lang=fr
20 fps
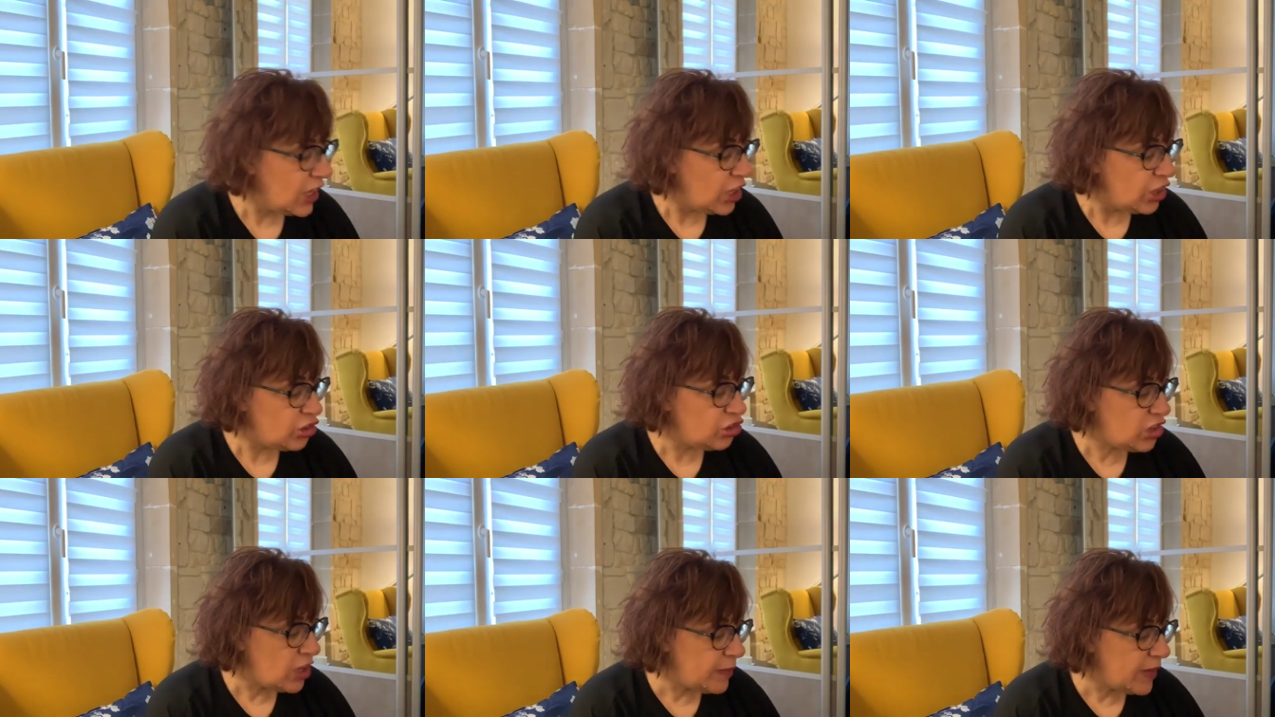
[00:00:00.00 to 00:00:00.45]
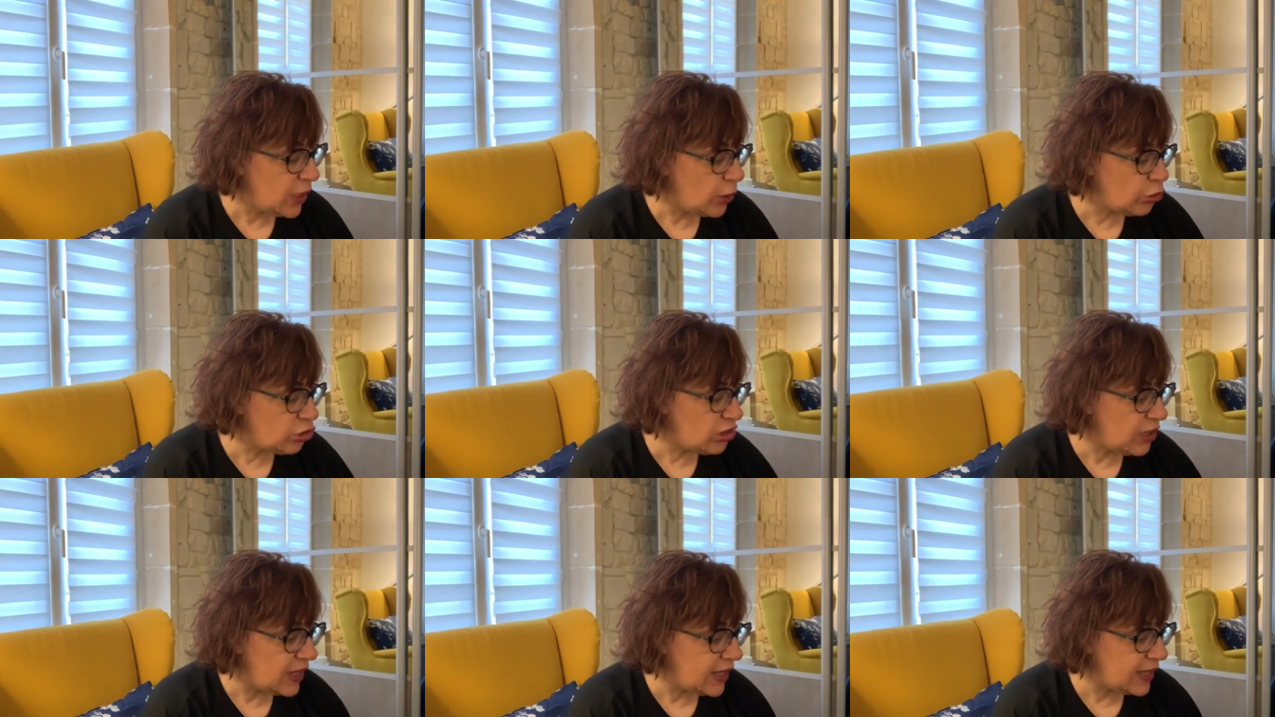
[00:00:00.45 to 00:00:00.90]
J'ai
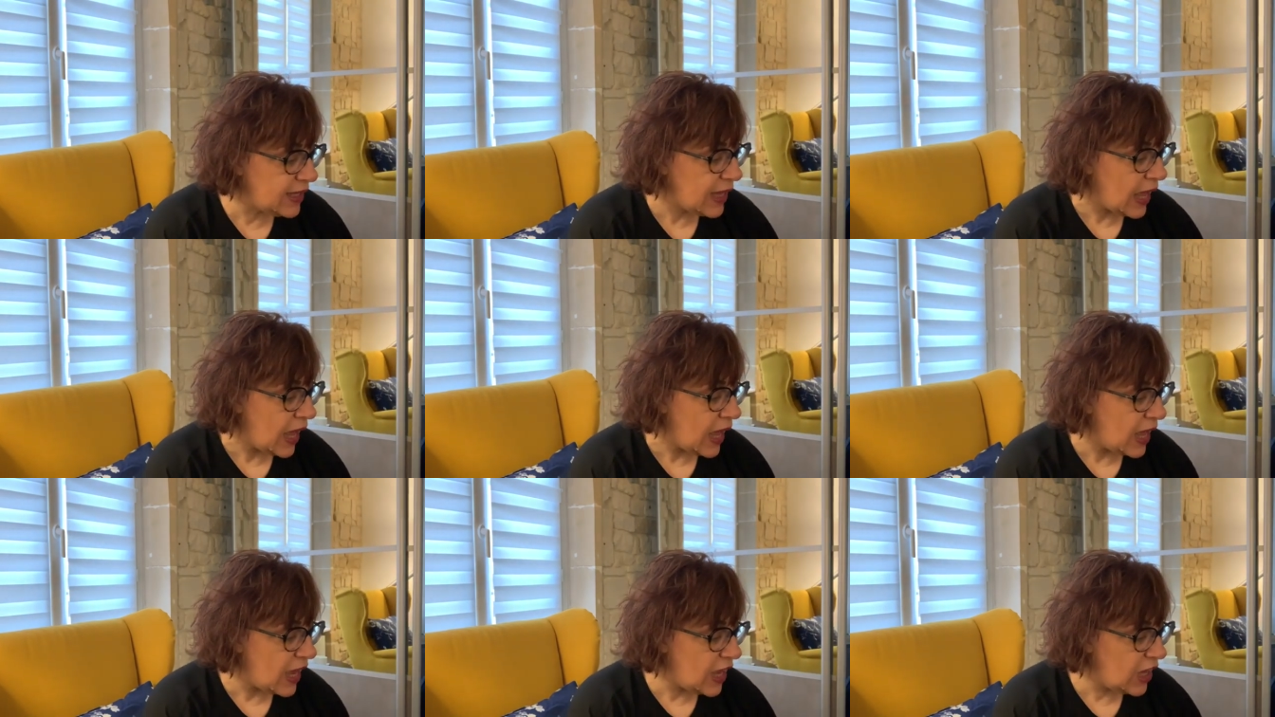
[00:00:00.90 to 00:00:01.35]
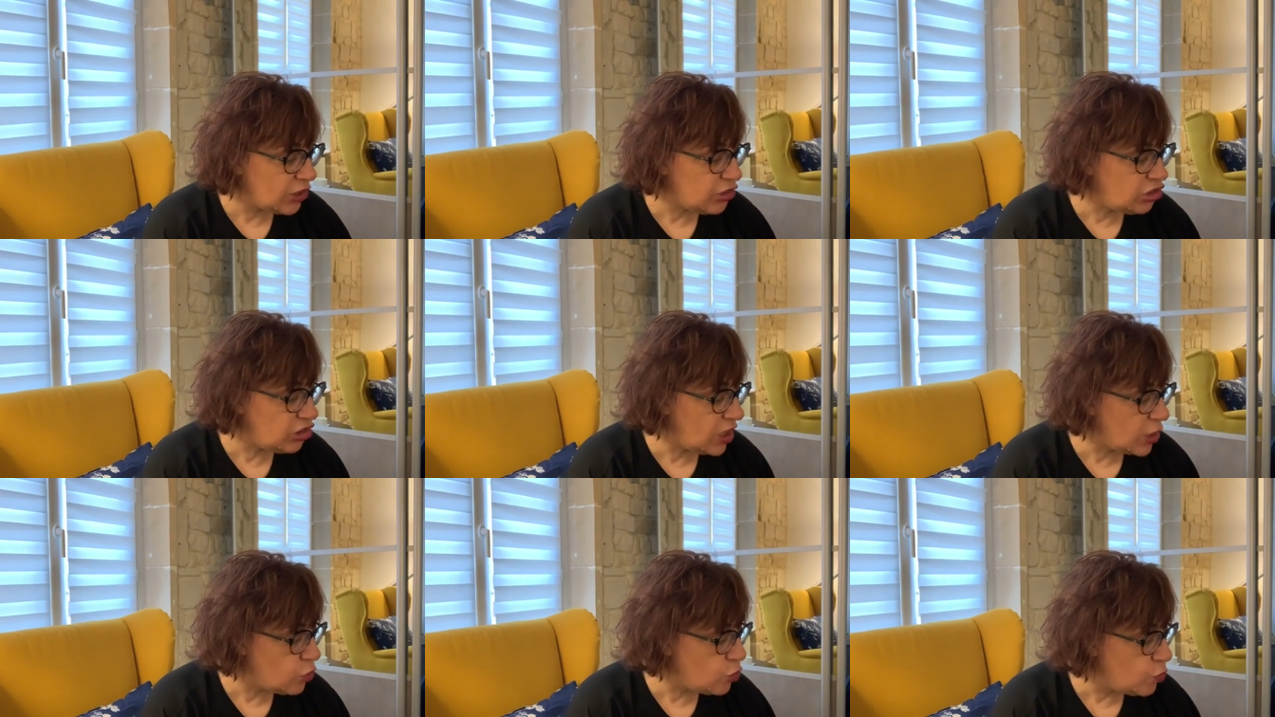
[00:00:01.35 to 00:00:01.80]
mélangé les cartes,
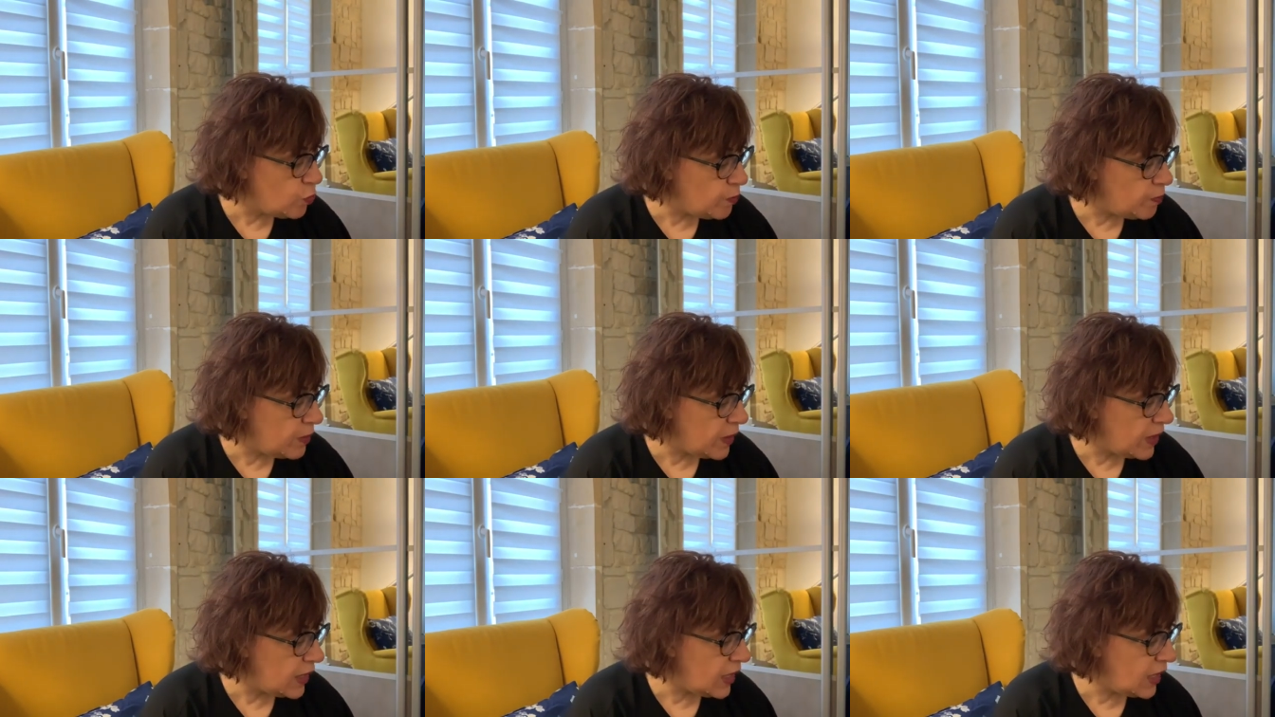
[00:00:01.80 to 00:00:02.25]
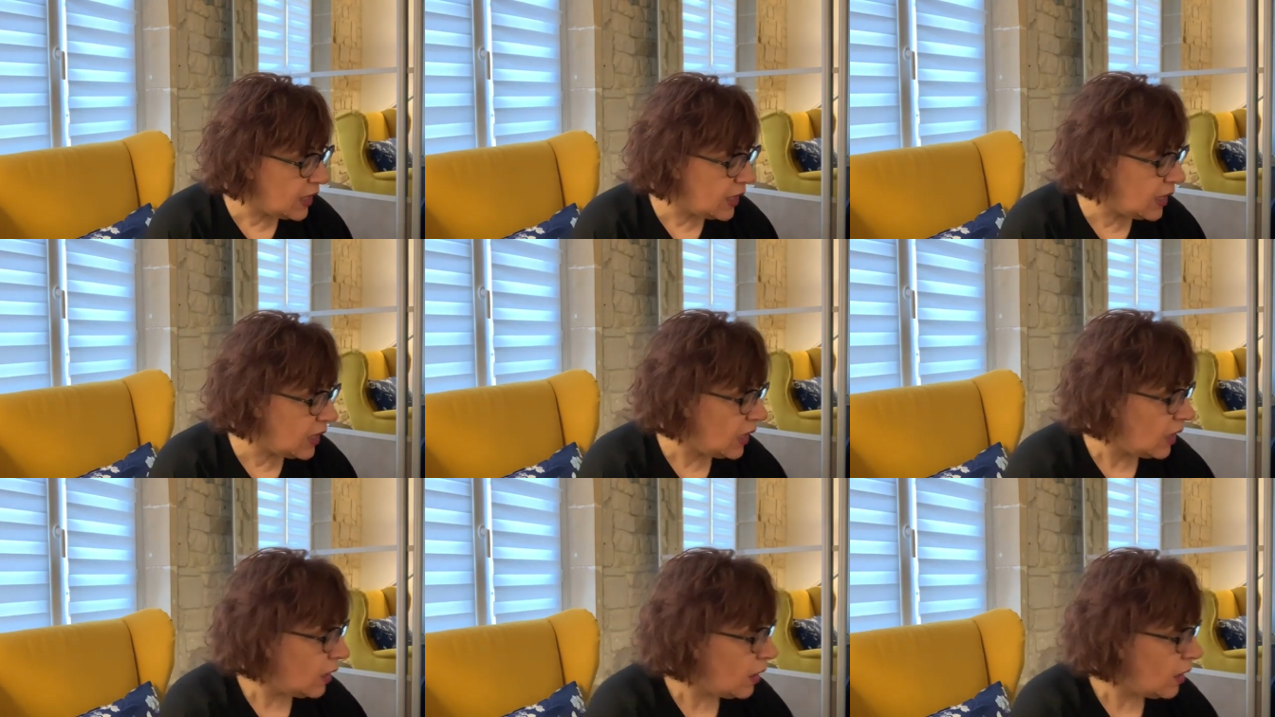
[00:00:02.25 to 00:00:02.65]
j'ai coupé,